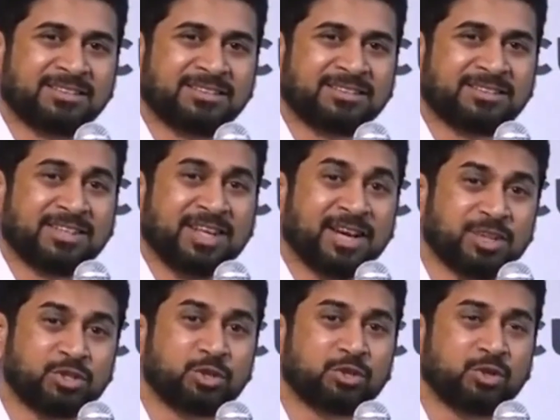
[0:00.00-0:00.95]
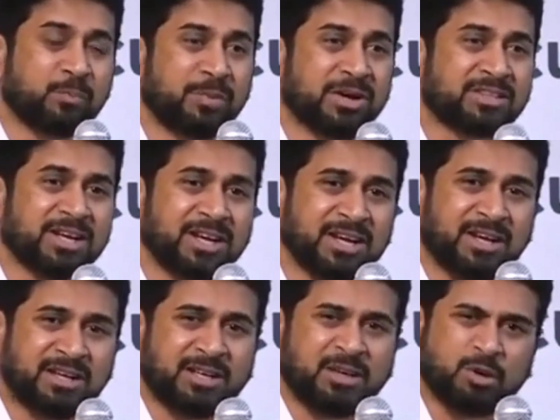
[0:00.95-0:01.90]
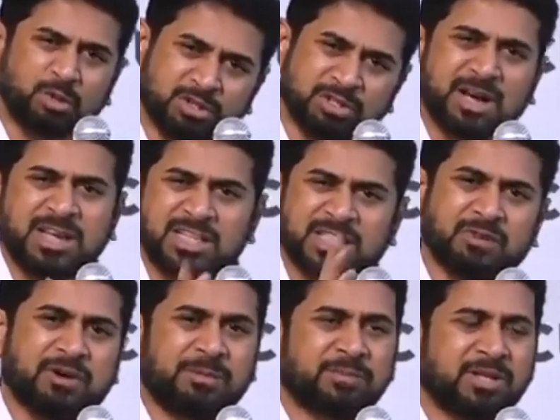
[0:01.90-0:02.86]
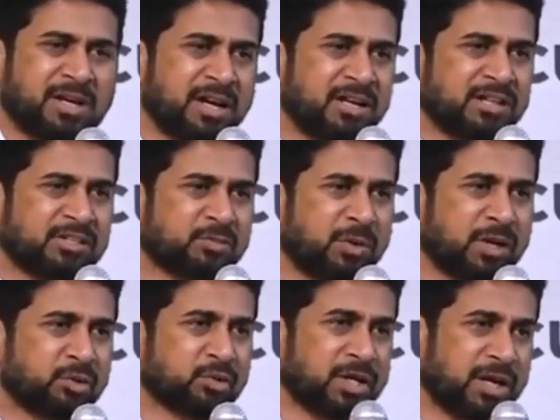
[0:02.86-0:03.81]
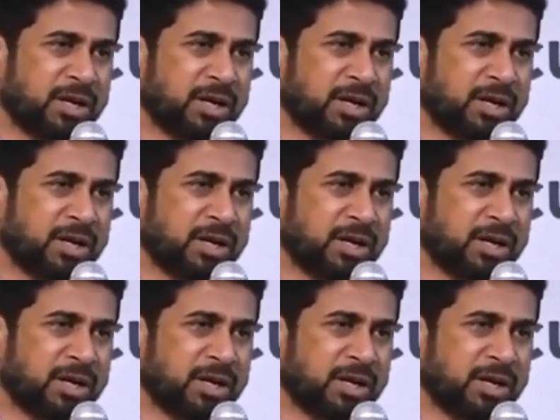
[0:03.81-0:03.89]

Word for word: तहजद जो पढ़ते हैं ना उतना ही सवाब देगा अल्लाह सुबहान ताला